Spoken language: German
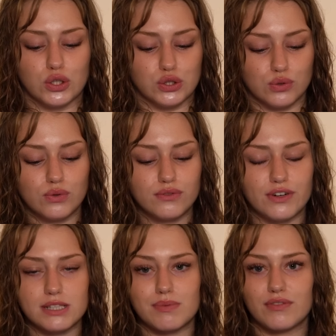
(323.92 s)
so
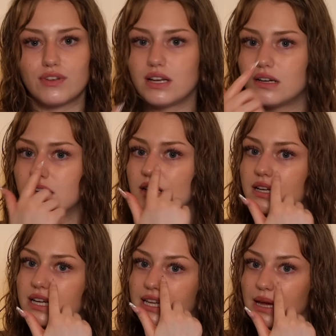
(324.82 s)
unfassbar viele.
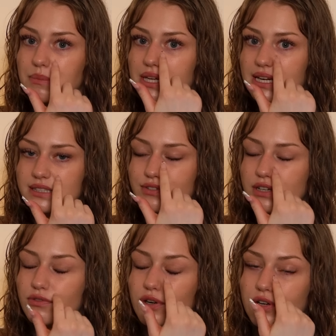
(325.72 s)
Ich habe mir ganz
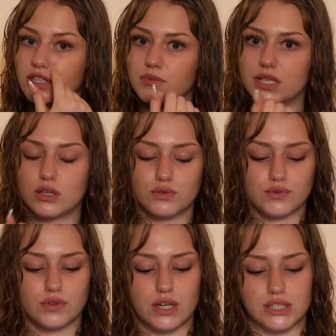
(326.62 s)
viele von euch mit
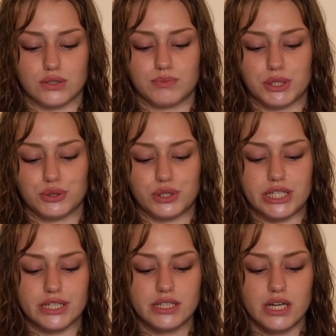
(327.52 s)
auf, also mit
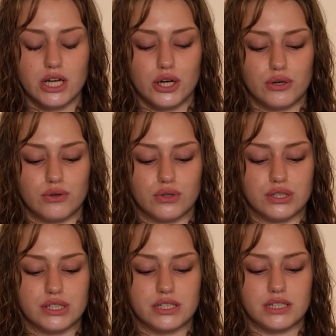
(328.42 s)
notiert
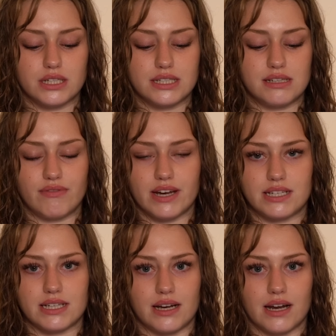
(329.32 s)
und die werde
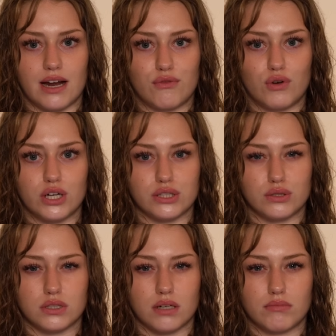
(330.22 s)
ich dann danach vorlesen
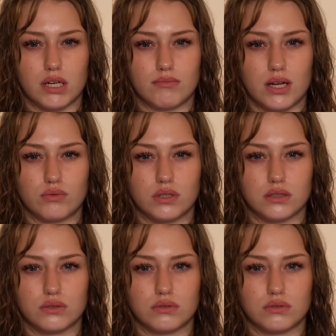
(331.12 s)
und dann meine Meinung dazu